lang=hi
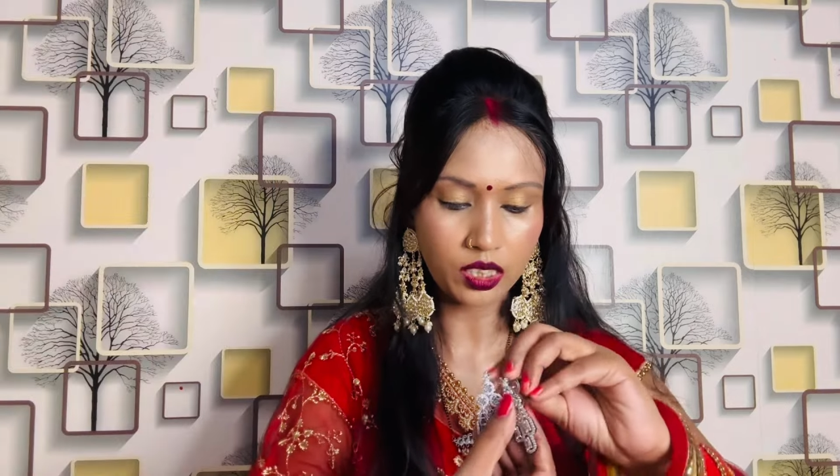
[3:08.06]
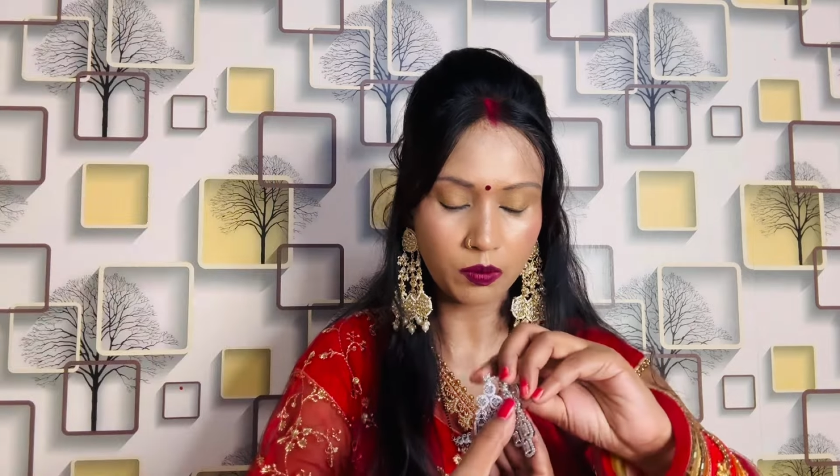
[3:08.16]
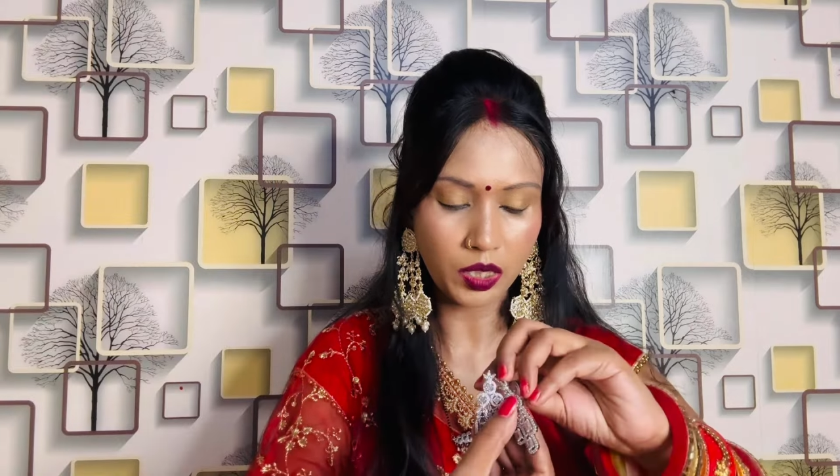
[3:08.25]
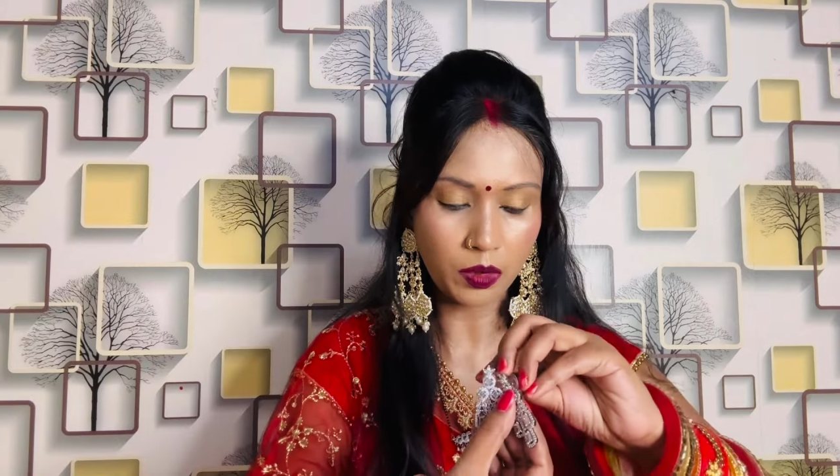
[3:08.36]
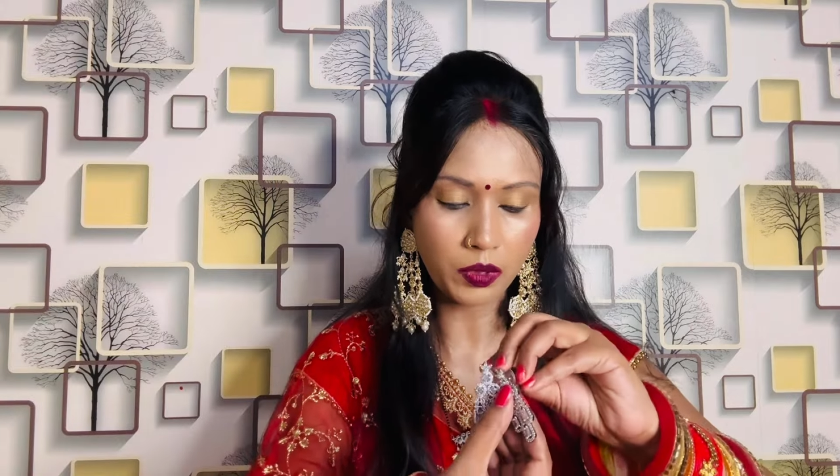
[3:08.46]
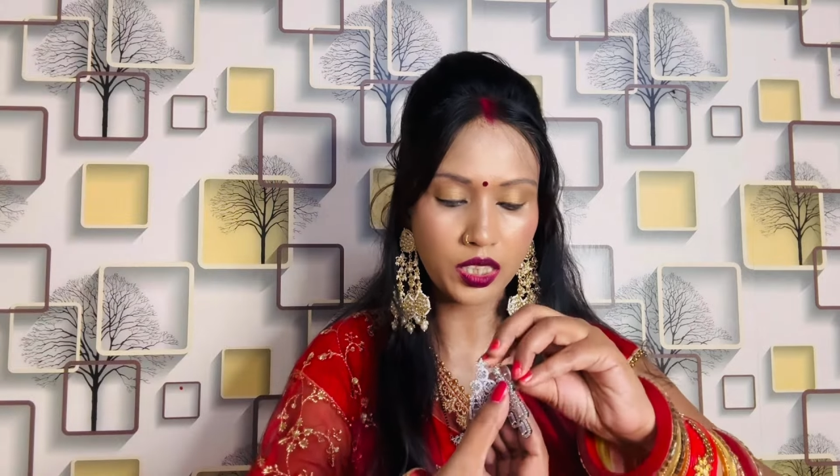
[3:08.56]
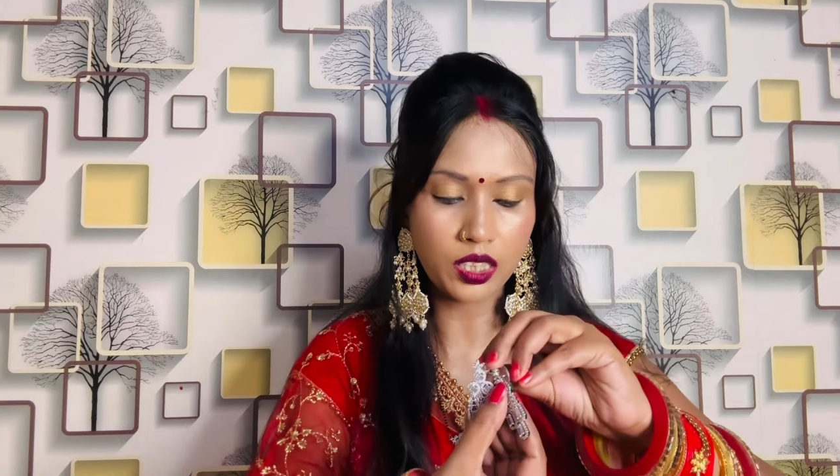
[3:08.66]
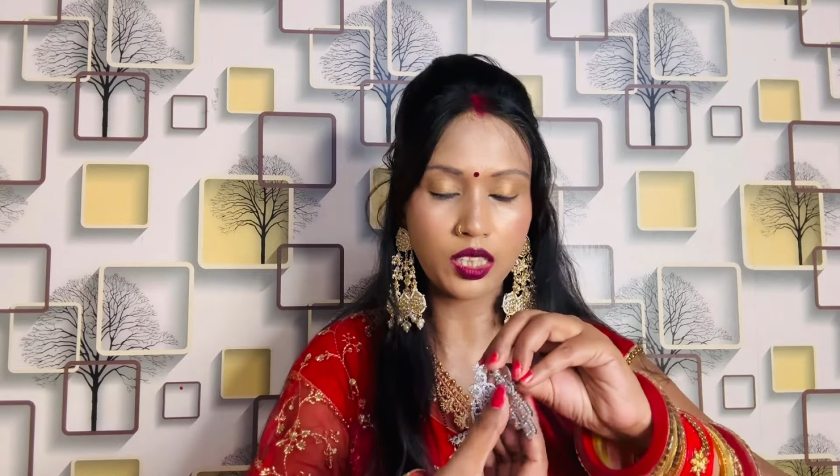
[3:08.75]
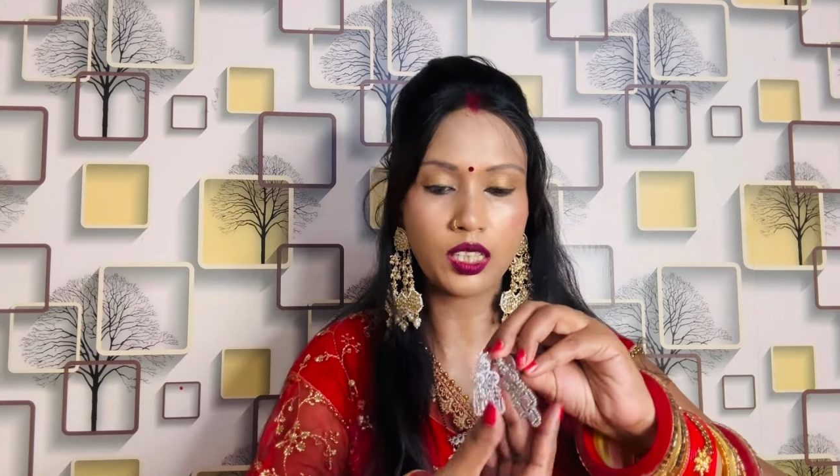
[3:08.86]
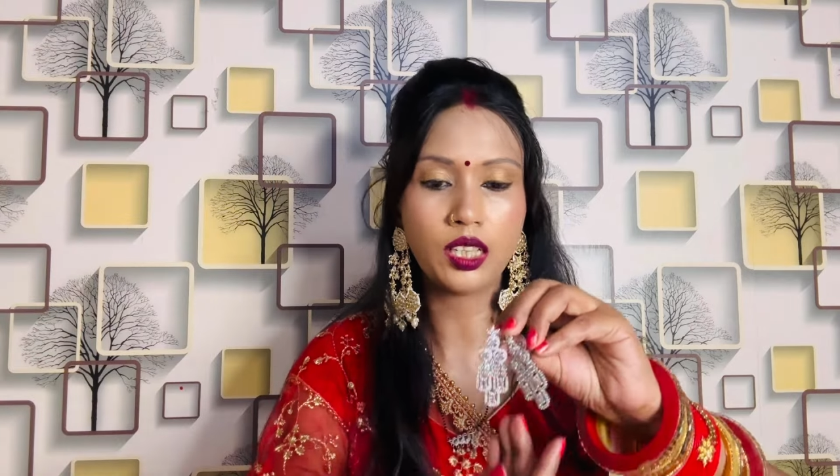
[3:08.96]
इसमें हमें
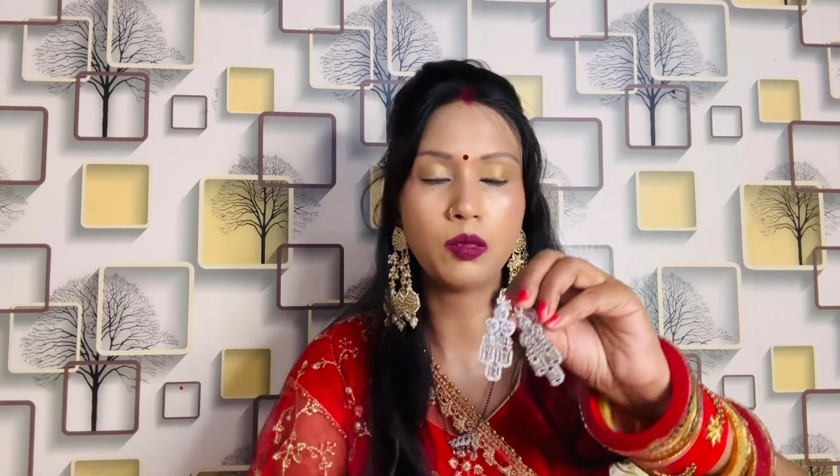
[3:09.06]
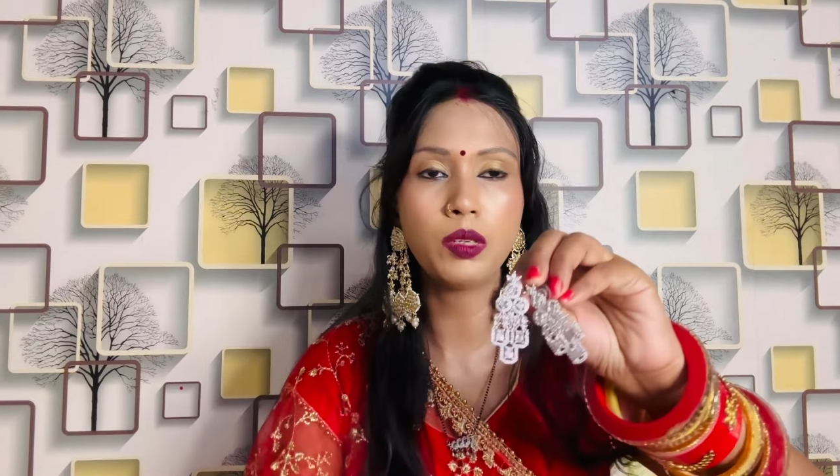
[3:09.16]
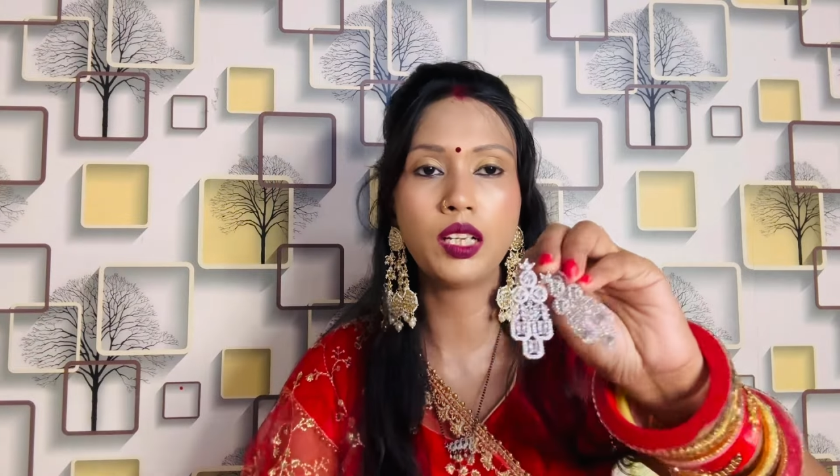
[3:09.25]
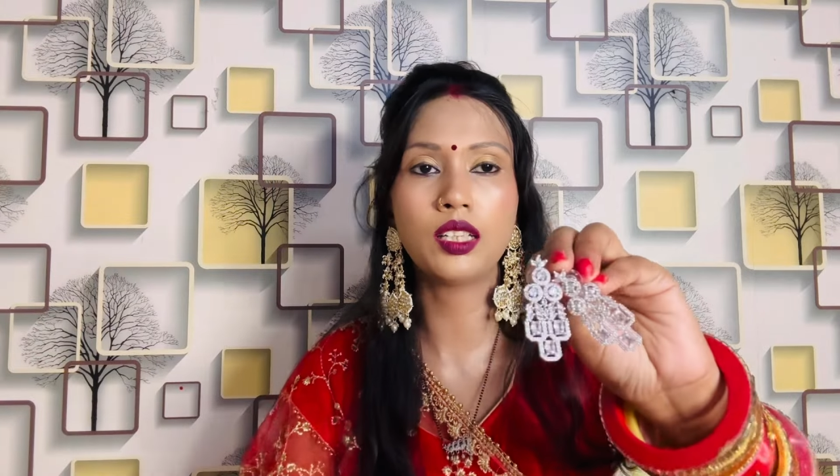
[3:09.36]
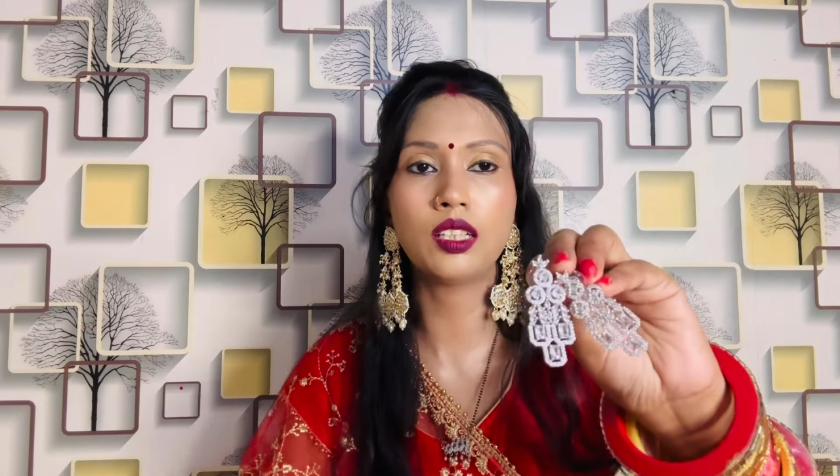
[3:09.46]
टीका नहीं मिला